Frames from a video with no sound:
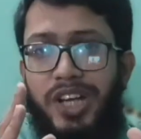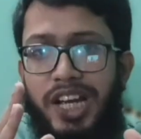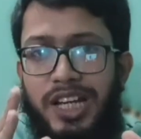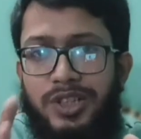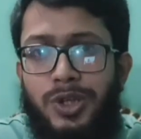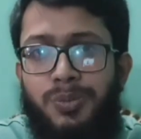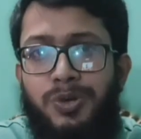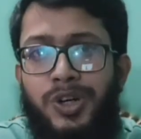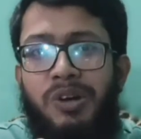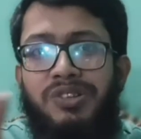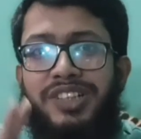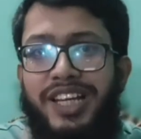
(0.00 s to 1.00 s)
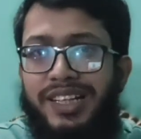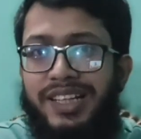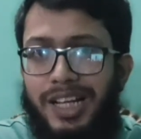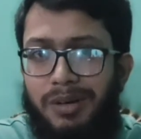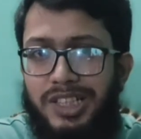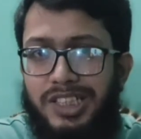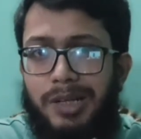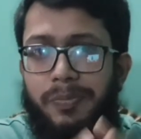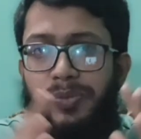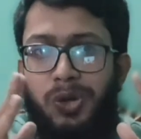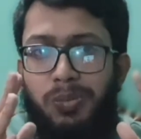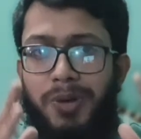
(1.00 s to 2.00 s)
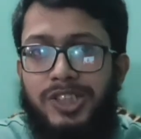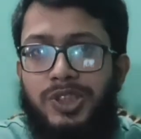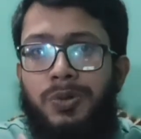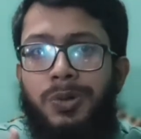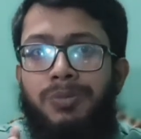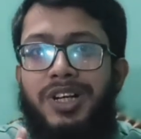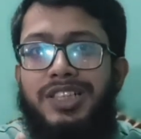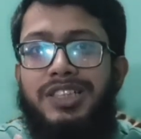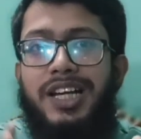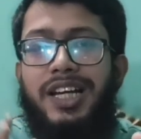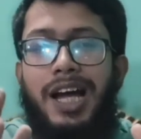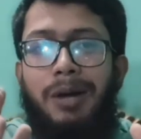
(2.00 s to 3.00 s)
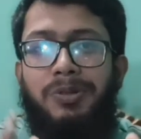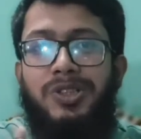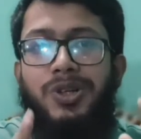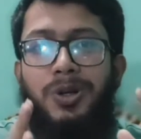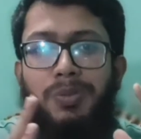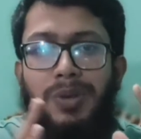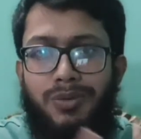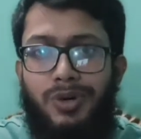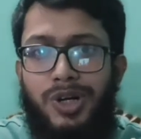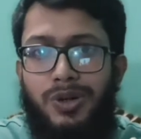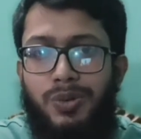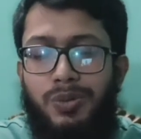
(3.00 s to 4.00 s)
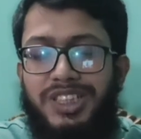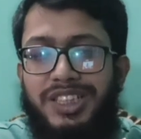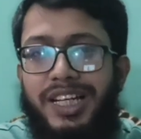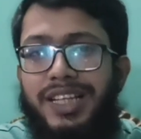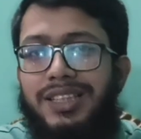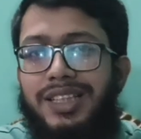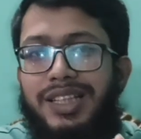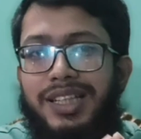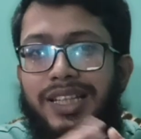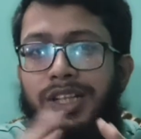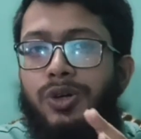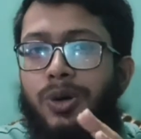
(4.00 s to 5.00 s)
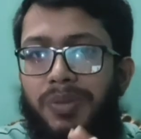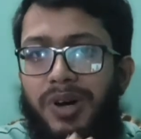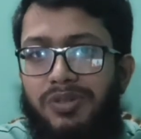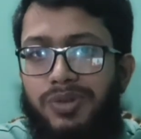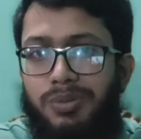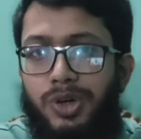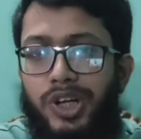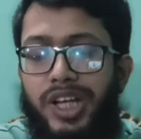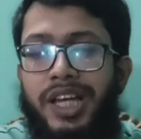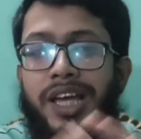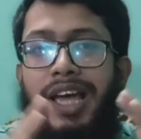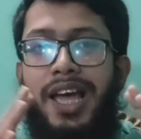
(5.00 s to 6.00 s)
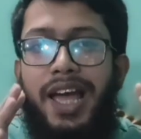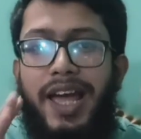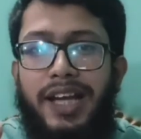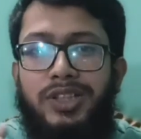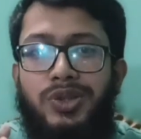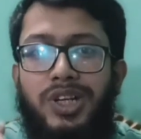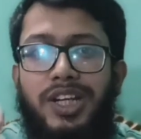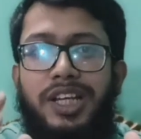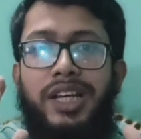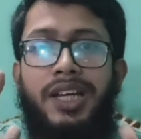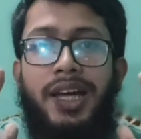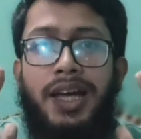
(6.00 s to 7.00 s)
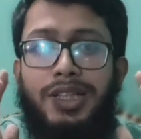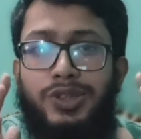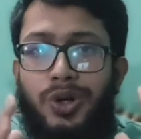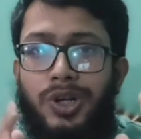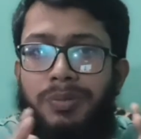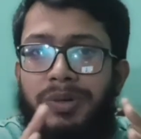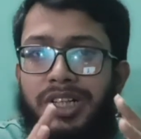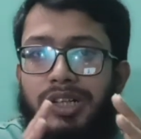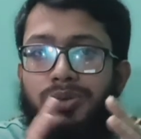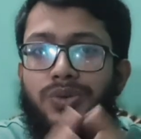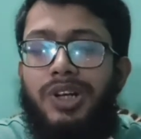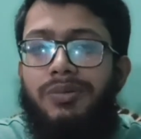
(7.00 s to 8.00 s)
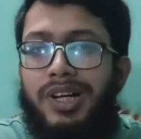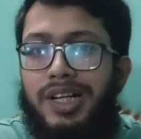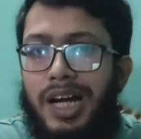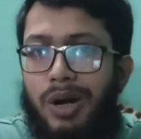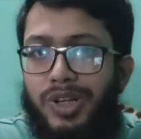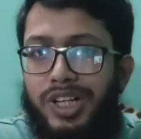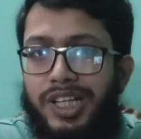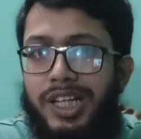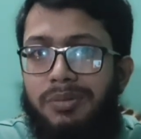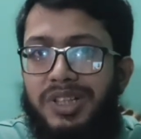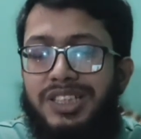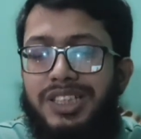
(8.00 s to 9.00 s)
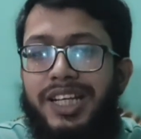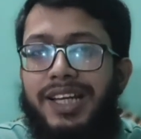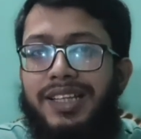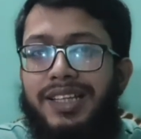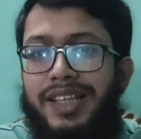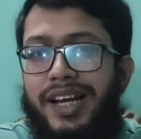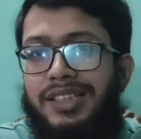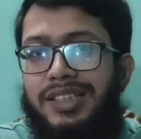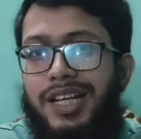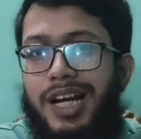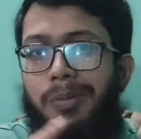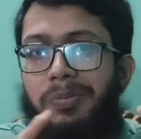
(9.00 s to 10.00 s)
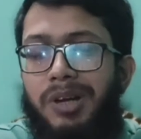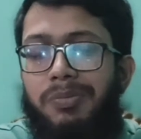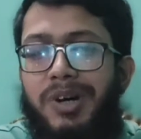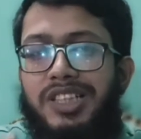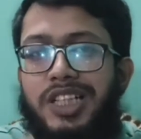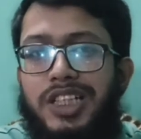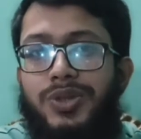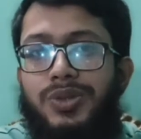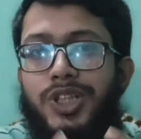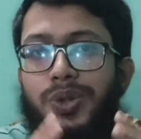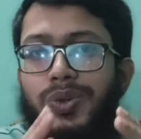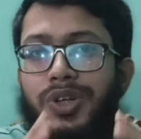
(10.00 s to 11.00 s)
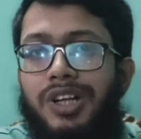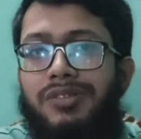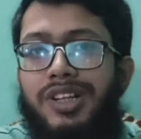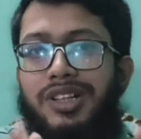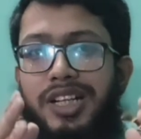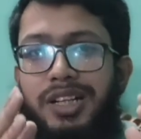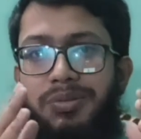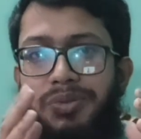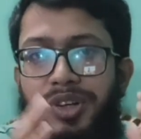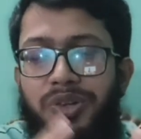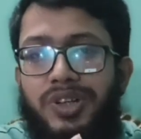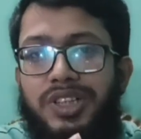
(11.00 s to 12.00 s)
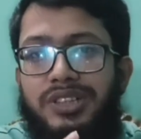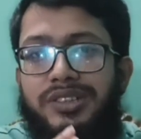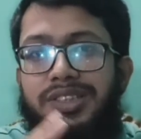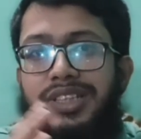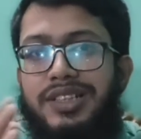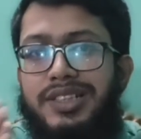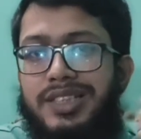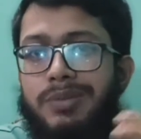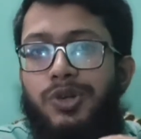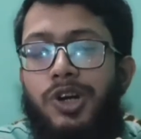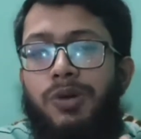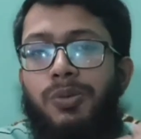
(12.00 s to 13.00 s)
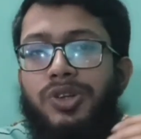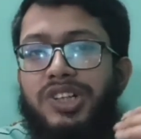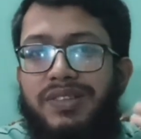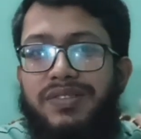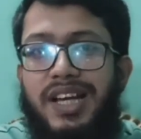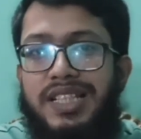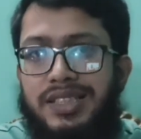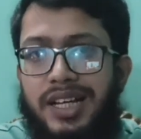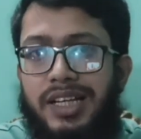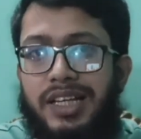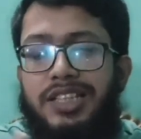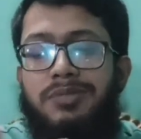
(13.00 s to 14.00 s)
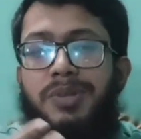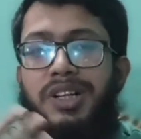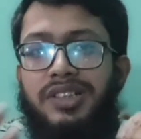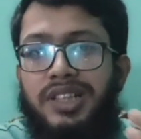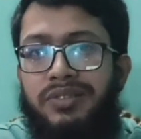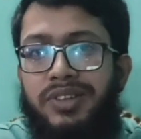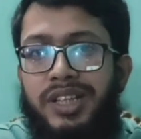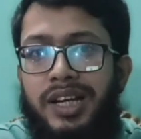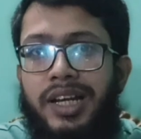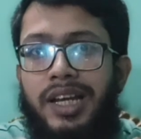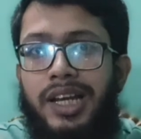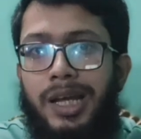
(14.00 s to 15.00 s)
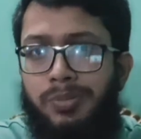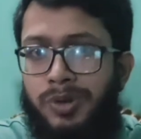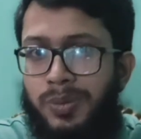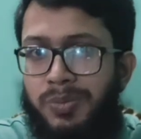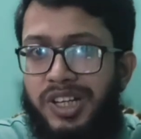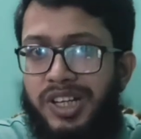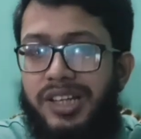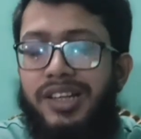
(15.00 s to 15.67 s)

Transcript: এই সত্য তো কিন্তু টেকনিক্যাল ভাষা তো বাস্তবিক ভাষায় আপনি যখন ব্যবহার করবেন সেক্ষেত্রে কীরকম পারফর্ম করে অ্যাকচুয়ালি যখন আপনি একটি ডুয়েল ব্যান্ড রাউটার কিনবেন সেক্ষেত্রে দেখা যায় আপনার বাসায় যদি ডুয়েল ব্যান্ডের ফ্রিকোয়েন্সি রিসিভ করার মতো ডিভাইস থাকে স্মার্ট টিভি থাকে ল্যাপটপ থাকে